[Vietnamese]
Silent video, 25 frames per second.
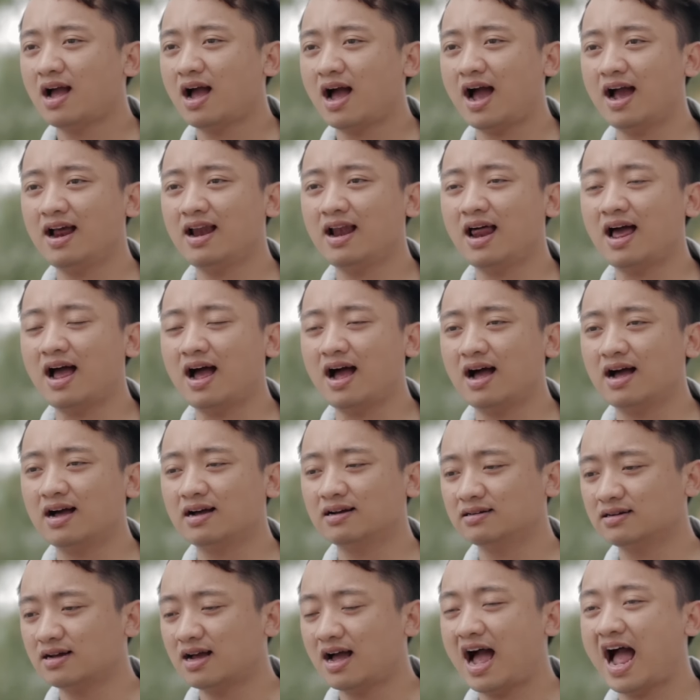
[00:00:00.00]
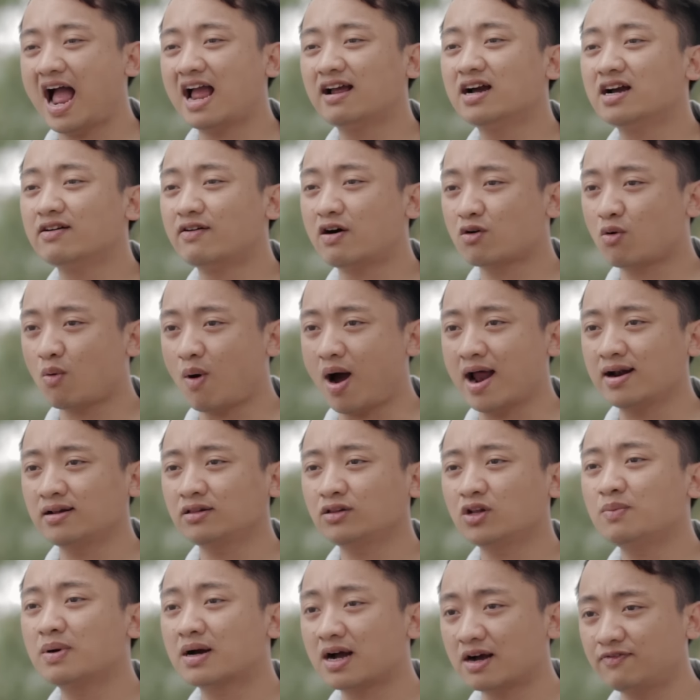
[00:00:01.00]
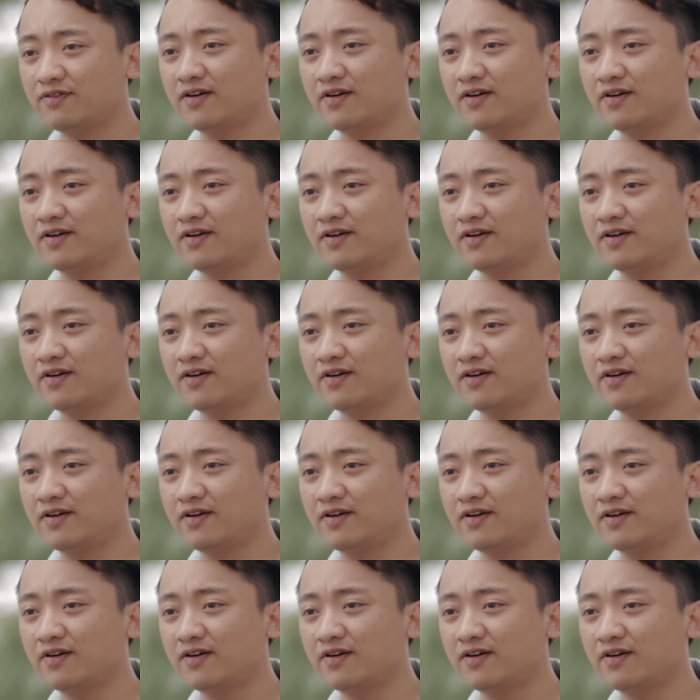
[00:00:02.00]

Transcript: Hay là hai người vào quán tôi mời cà